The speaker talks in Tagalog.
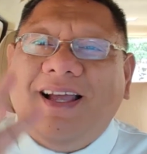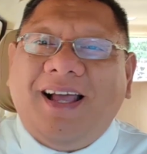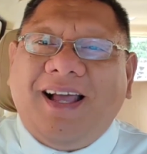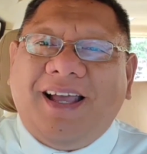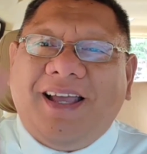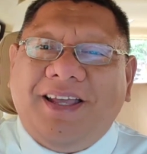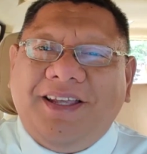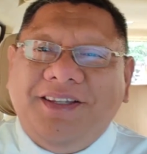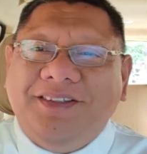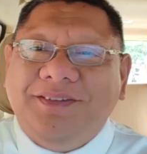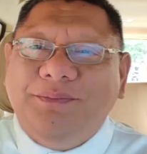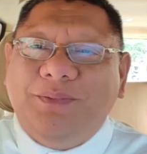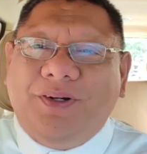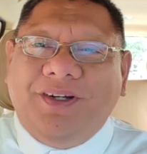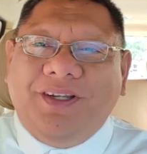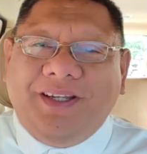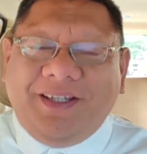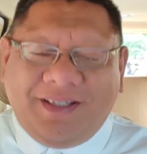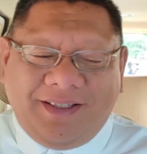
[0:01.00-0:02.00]
Hi, good
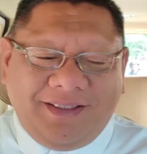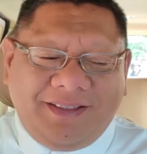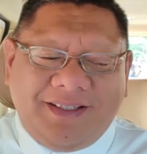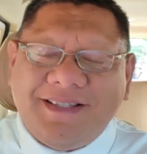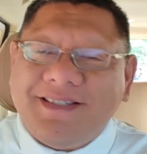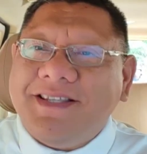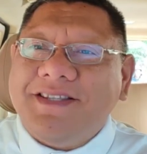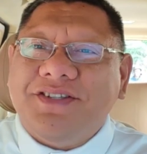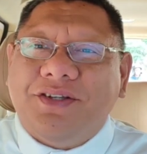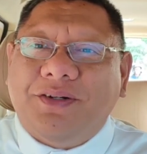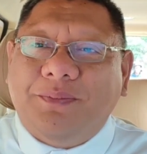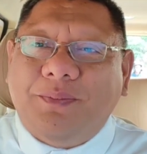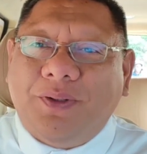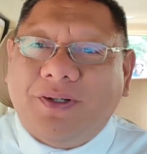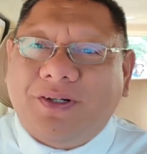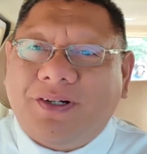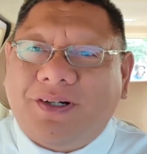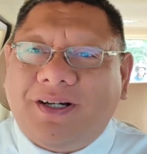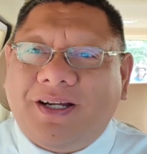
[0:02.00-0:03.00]
morning. This is your
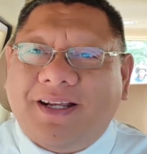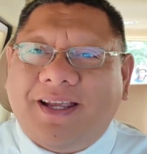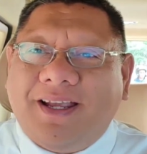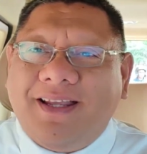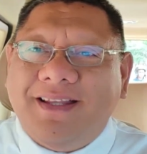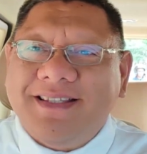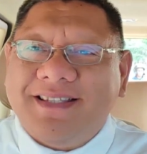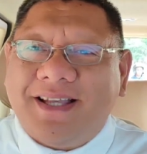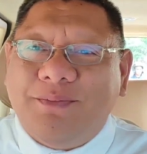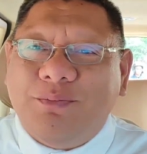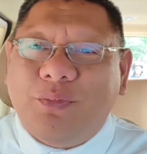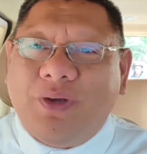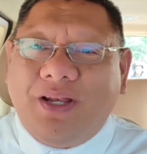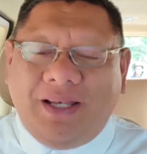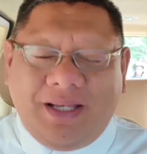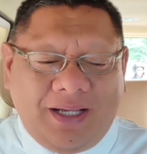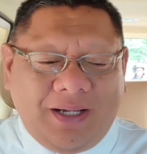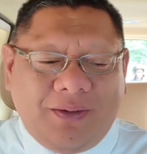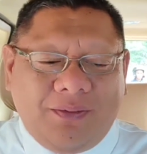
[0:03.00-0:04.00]
broker again,
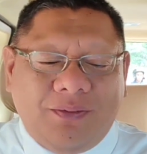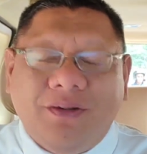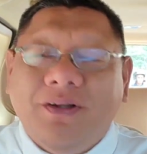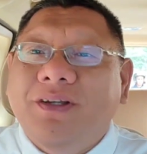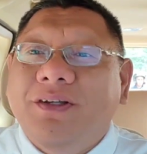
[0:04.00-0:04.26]
Samuel Lau.